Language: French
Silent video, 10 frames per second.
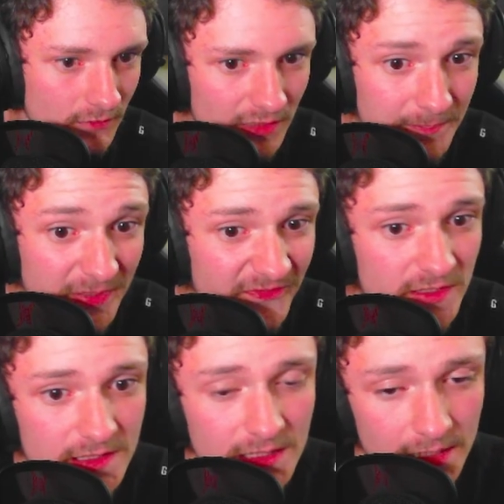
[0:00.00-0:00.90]
On n'a pas
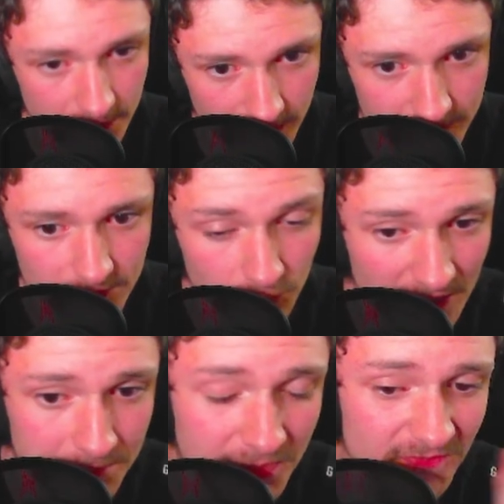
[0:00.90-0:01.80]
fini l'arcade, on n'a
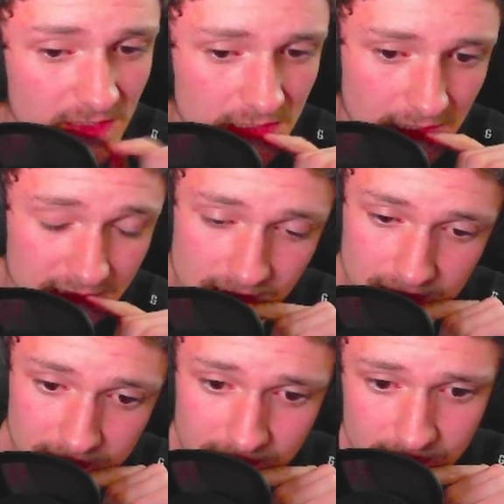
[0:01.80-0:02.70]
pas fini
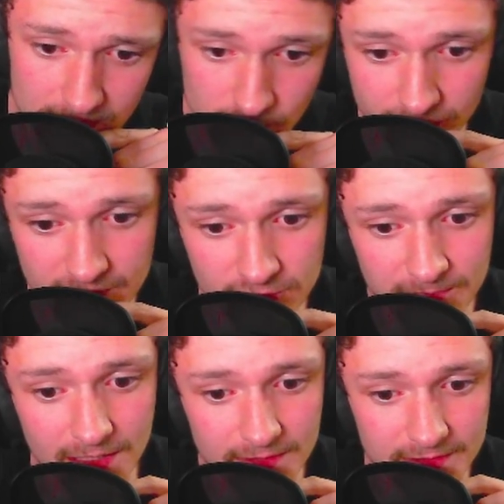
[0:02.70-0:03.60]
l'arcade. Je vais vous
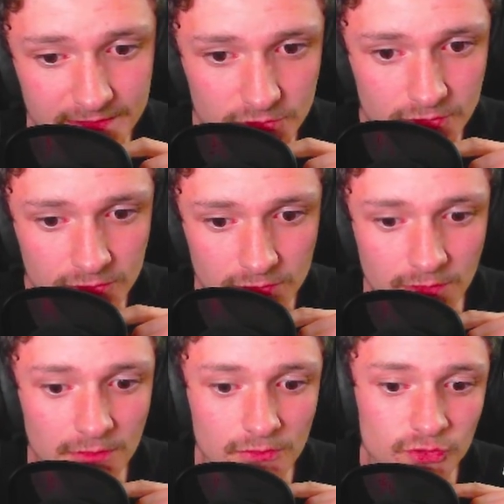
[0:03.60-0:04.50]
parler d'un jeu
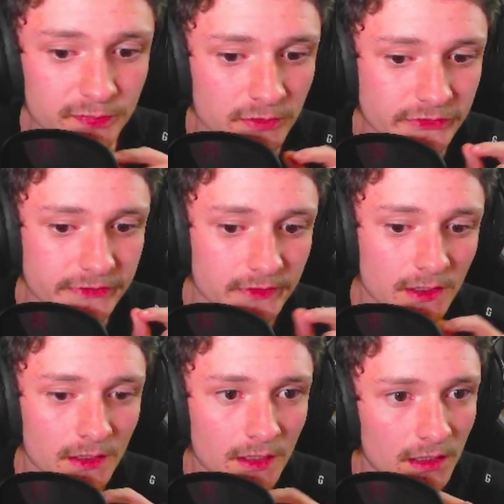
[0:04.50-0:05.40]
que je pense
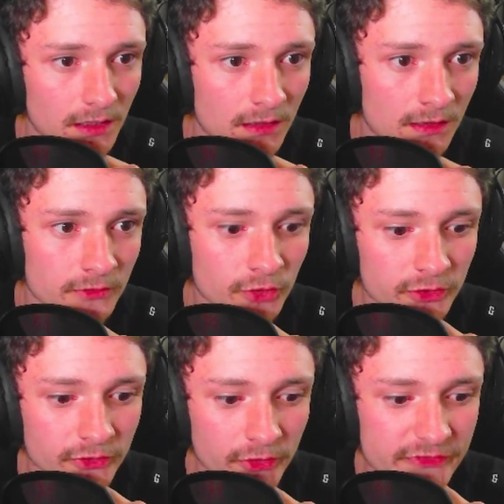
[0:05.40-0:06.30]
99%
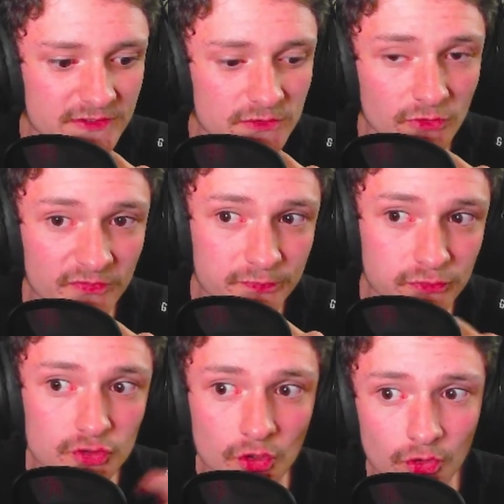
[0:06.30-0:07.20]

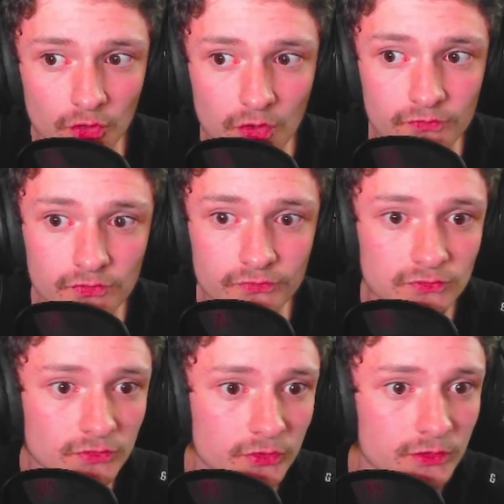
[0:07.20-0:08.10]
euh, d'entre vous,
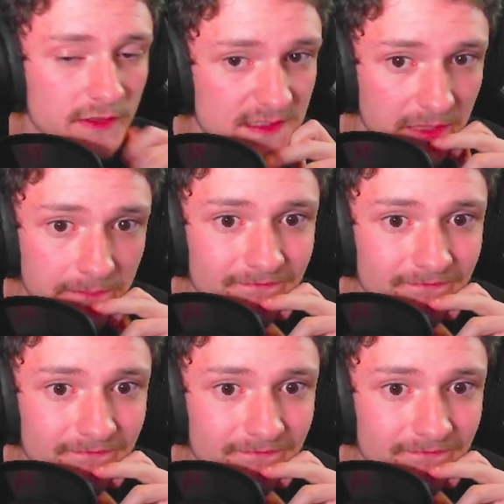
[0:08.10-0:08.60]
vous ne connaissez pas.